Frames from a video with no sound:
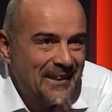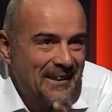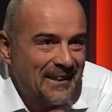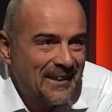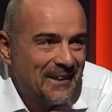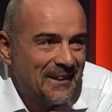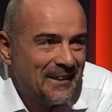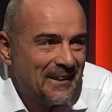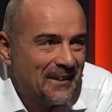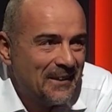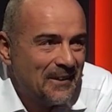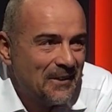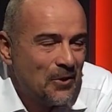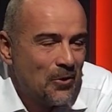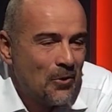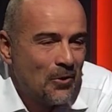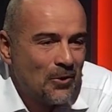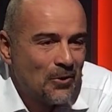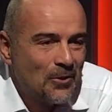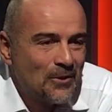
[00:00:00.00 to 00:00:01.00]
Eh, eh, io
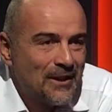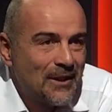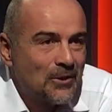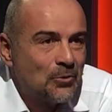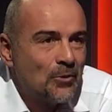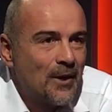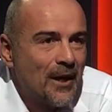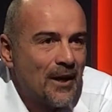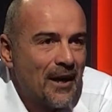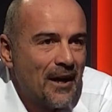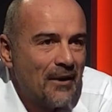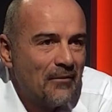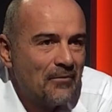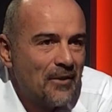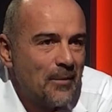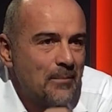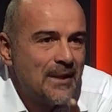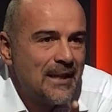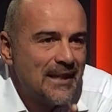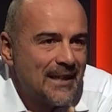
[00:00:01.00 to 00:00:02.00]
ho incontrato una
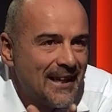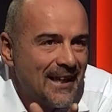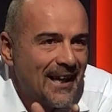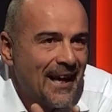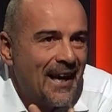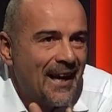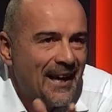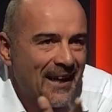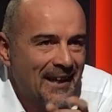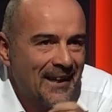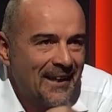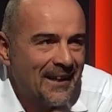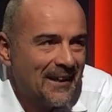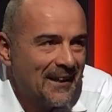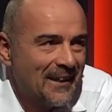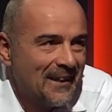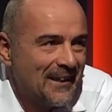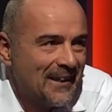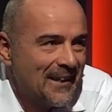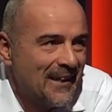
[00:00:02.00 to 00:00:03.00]
famiglia
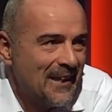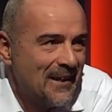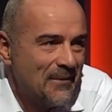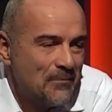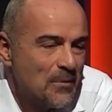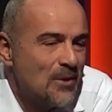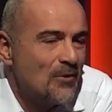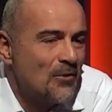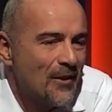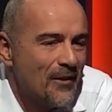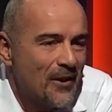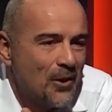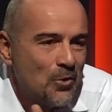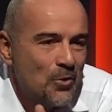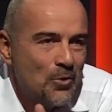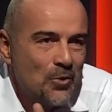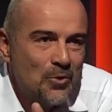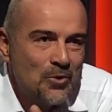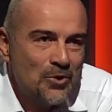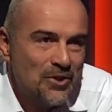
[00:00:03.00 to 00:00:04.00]
eh, che mi voleva
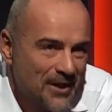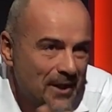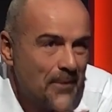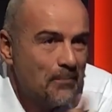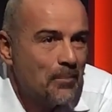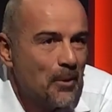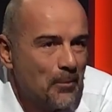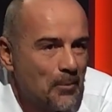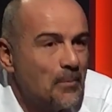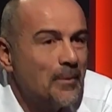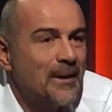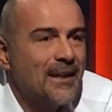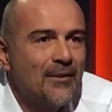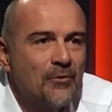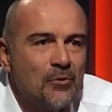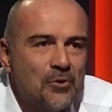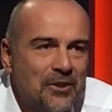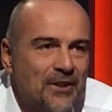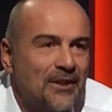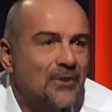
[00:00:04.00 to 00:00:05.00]
conoscere proprio perché
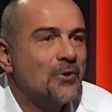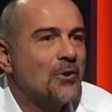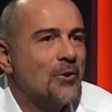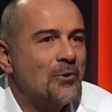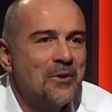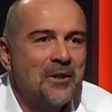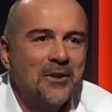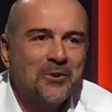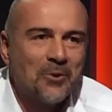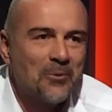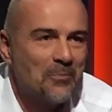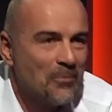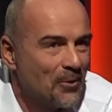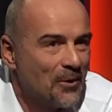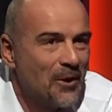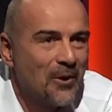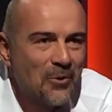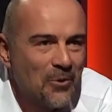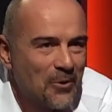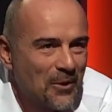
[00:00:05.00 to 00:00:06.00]
avevo scritto Leone il
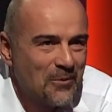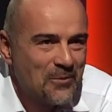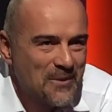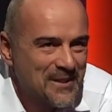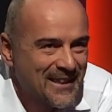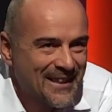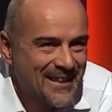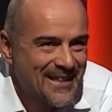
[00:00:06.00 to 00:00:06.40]
trombone, ancora questa